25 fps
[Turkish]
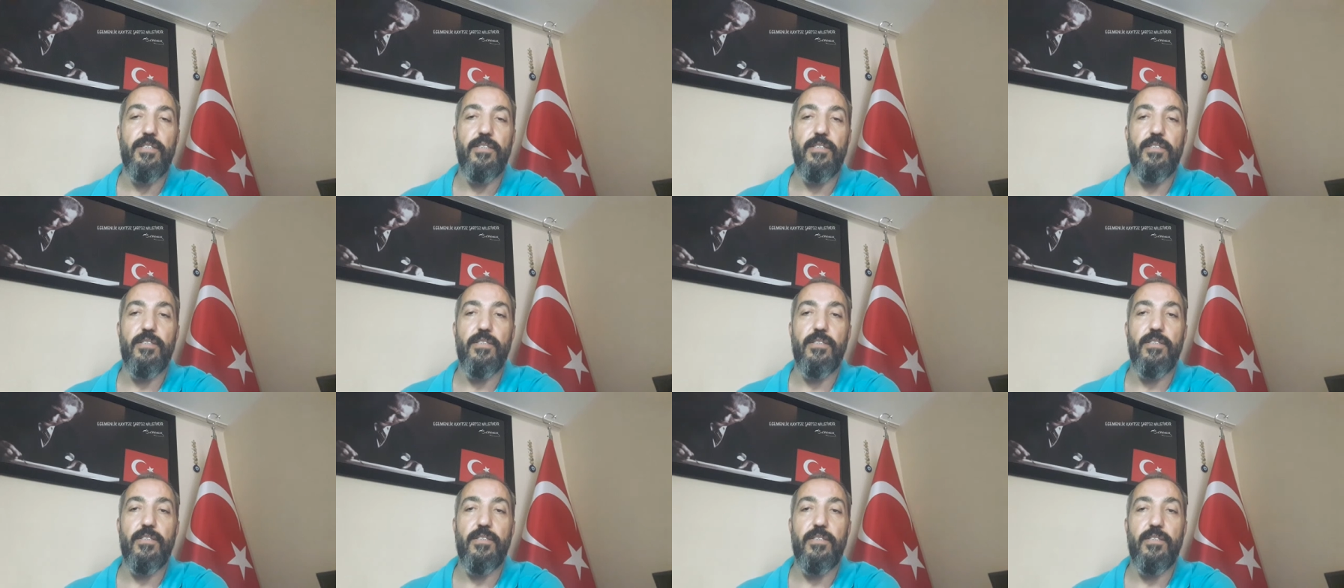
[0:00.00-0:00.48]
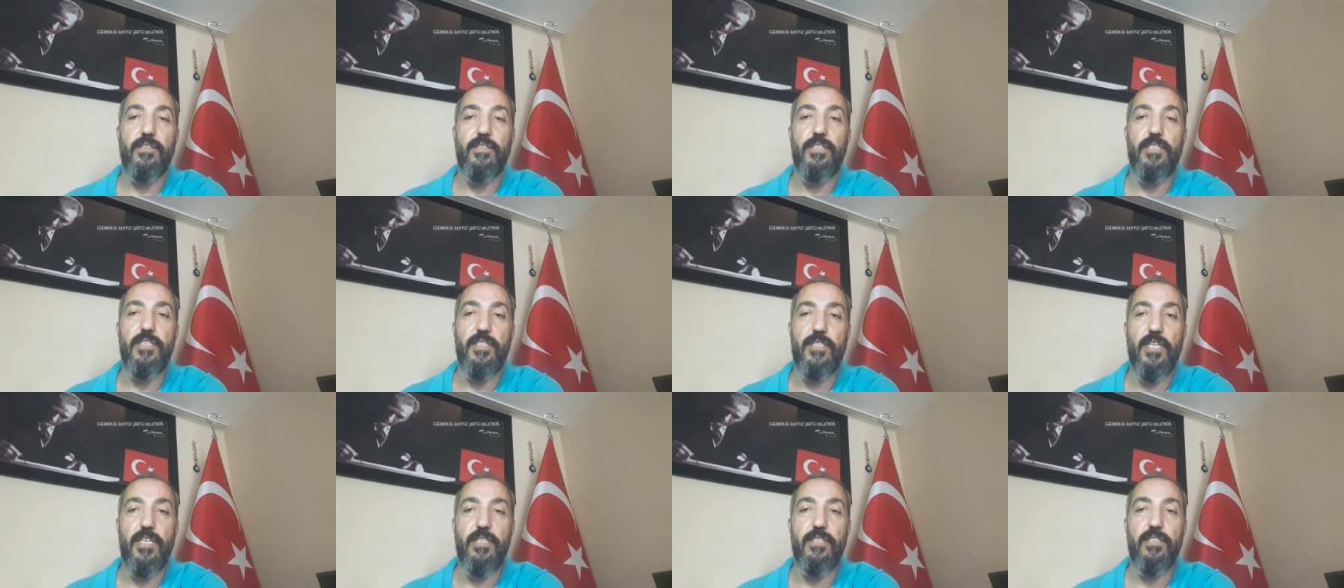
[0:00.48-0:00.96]
e,
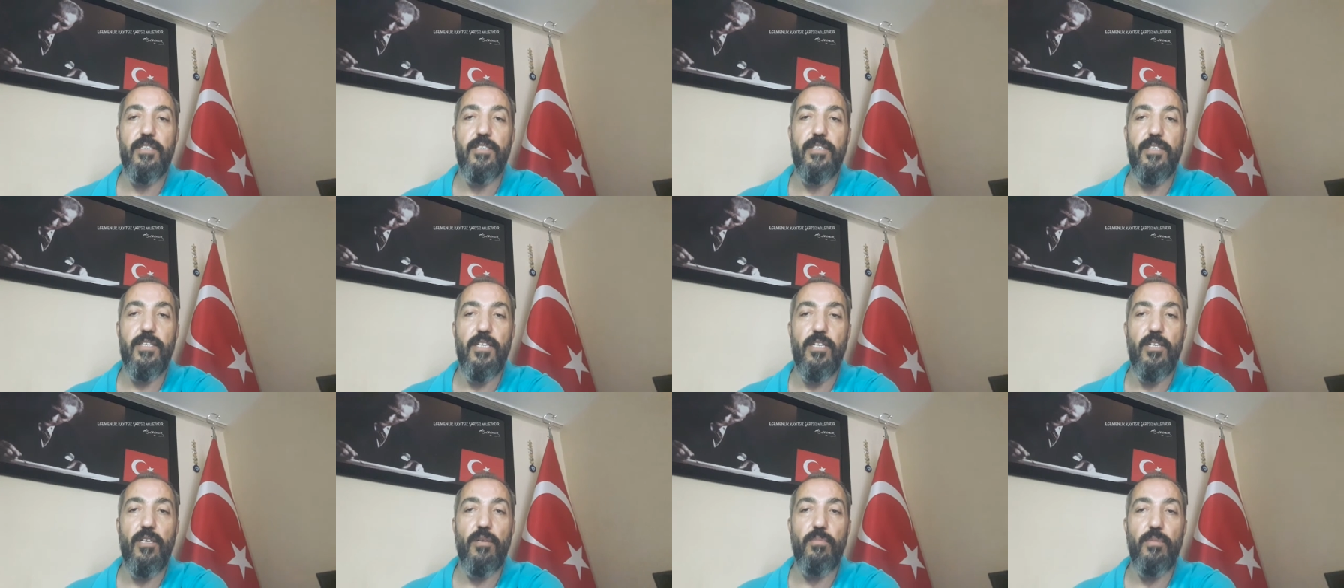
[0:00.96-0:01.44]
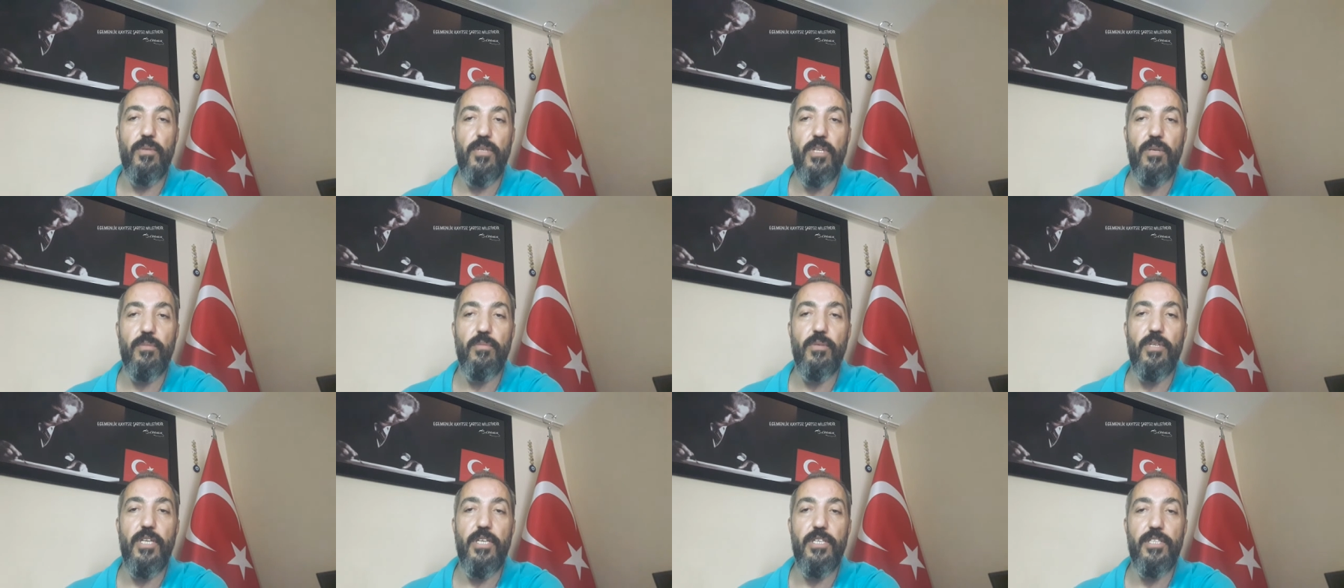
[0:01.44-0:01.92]
istenirse
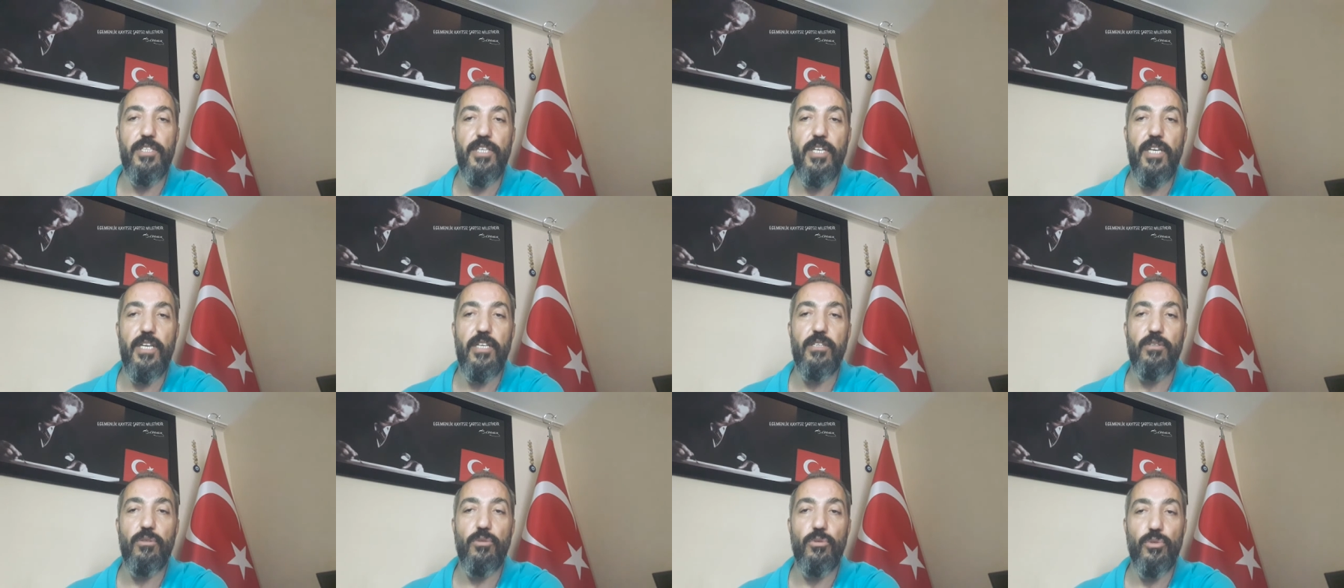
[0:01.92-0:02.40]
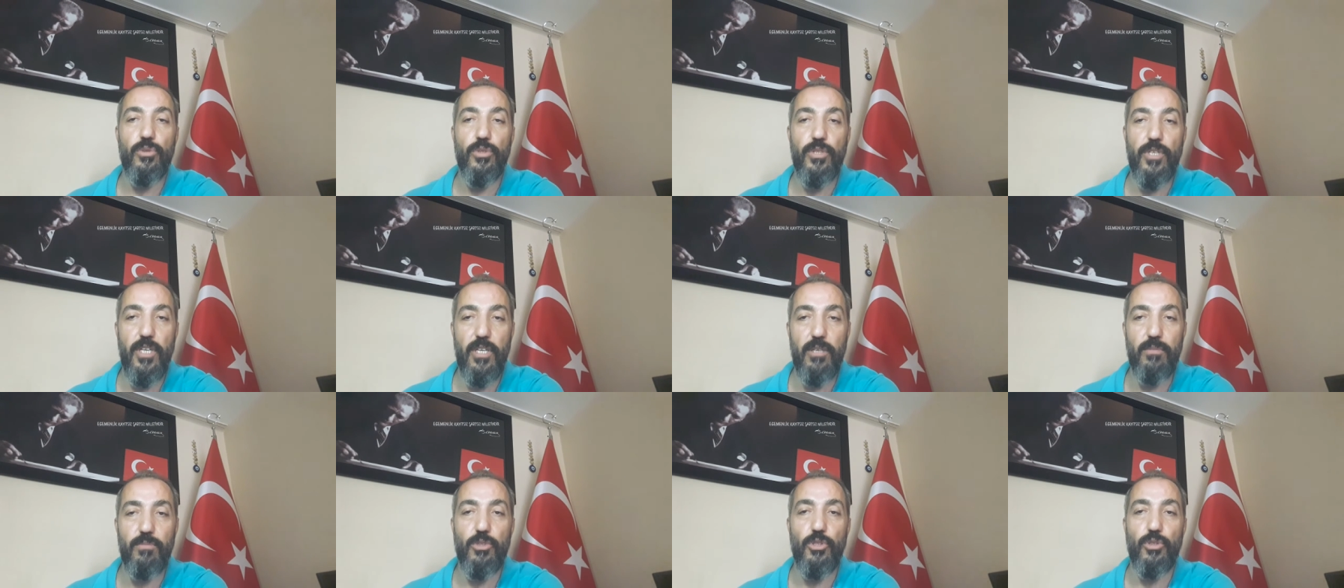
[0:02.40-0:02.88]
yapılabileceğini
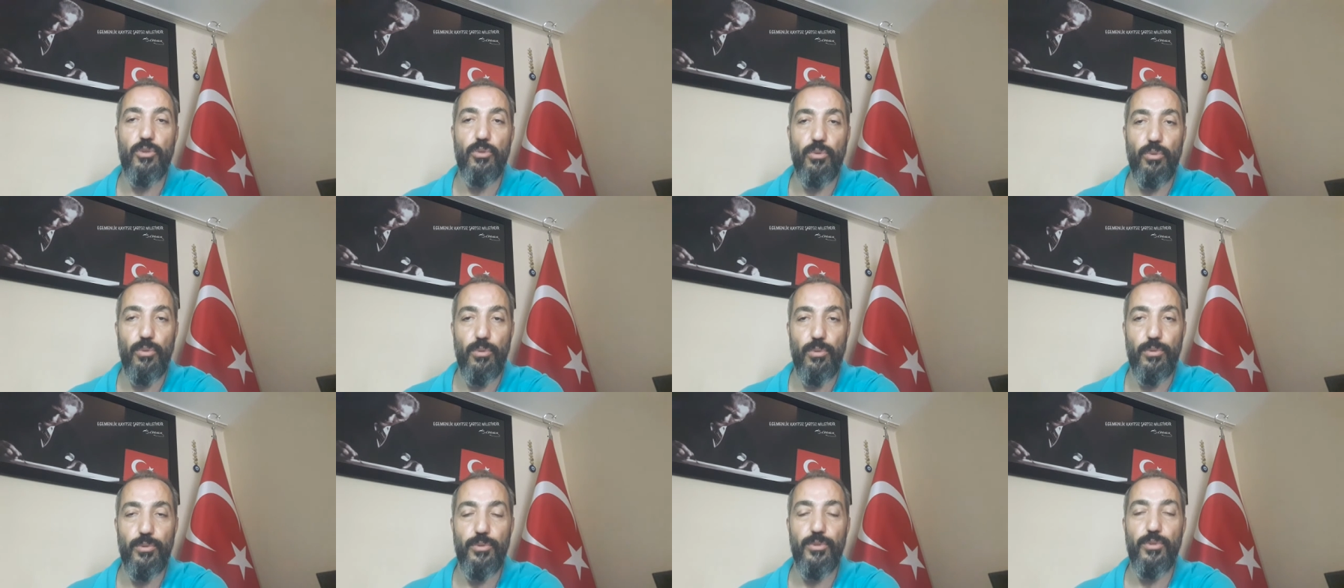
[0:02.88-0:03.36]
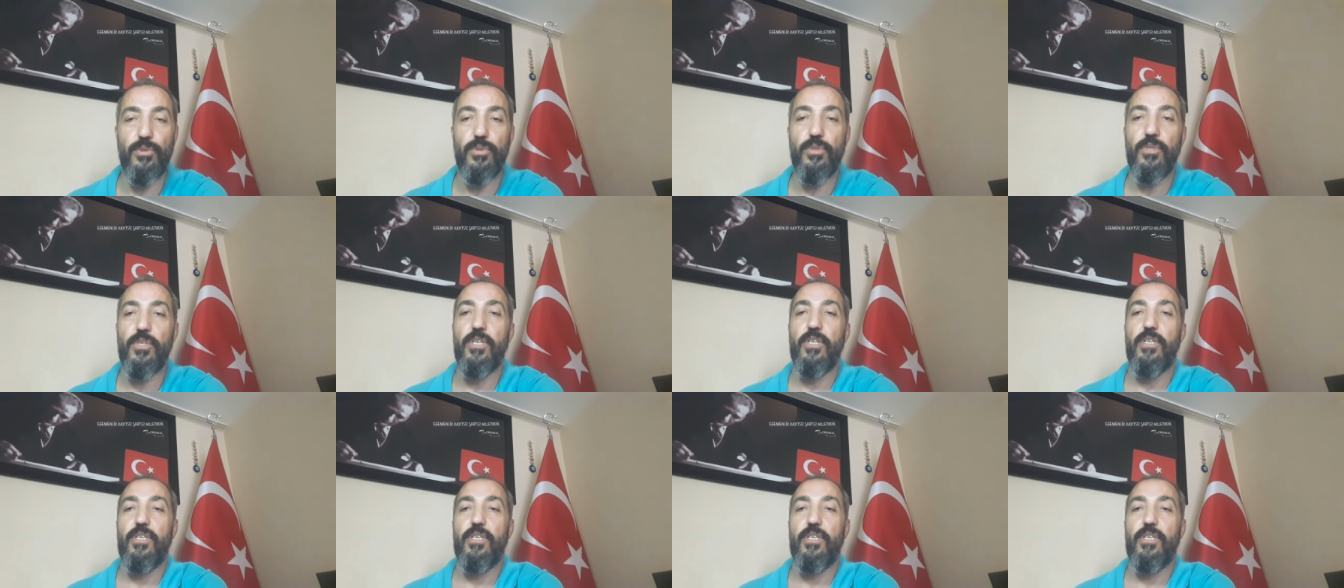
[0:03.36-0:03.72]
göstermiş oldu.